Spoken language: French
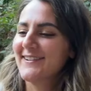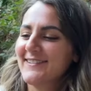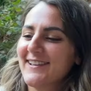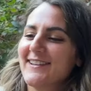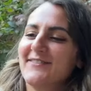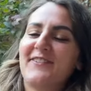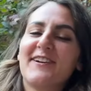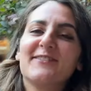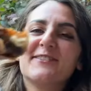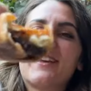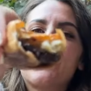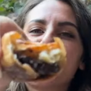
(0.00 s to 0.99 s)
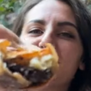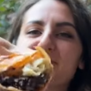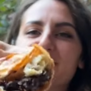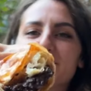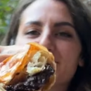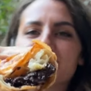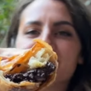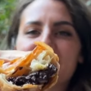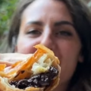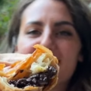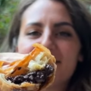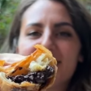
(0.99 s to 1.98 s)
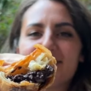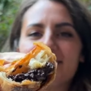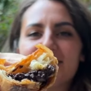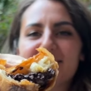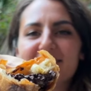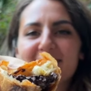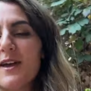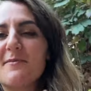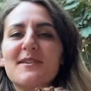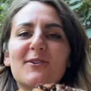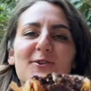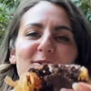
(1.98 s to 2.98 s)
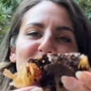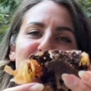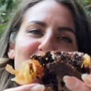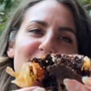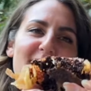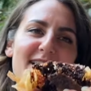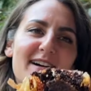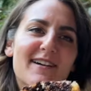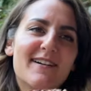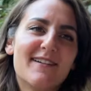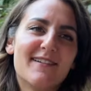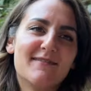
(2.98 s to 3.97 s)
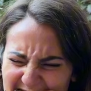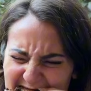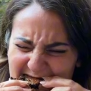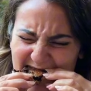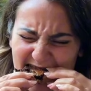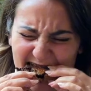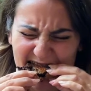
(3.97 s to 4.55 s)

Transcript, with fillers: On en avait fait un autre avec un peu moins de chocolat, regardez. On a mis trop de chocolat. Ah.